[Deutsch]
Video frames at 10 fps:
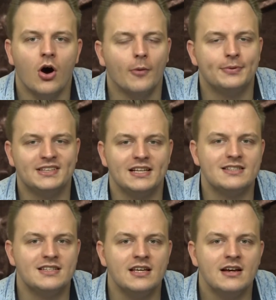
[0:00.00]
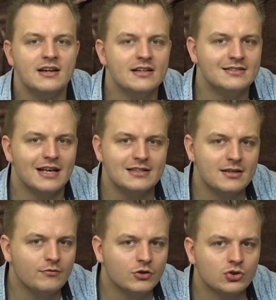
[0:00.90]
Ob es jetzt die
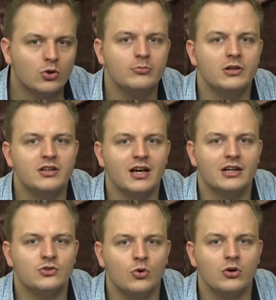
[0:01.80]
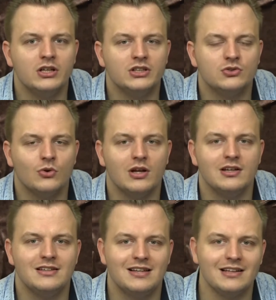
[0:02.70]
seltsam verschobene Direktorin ist oder
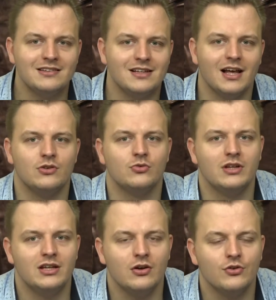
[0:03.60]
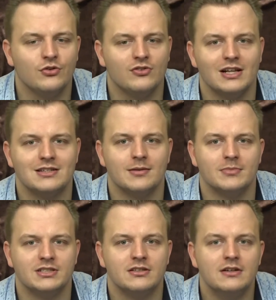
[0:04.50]
die Tanzleitung, die genauso
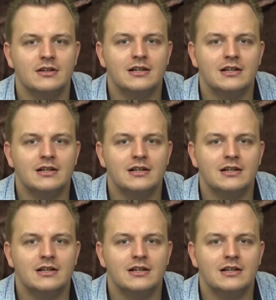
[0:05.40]
seltsam ist.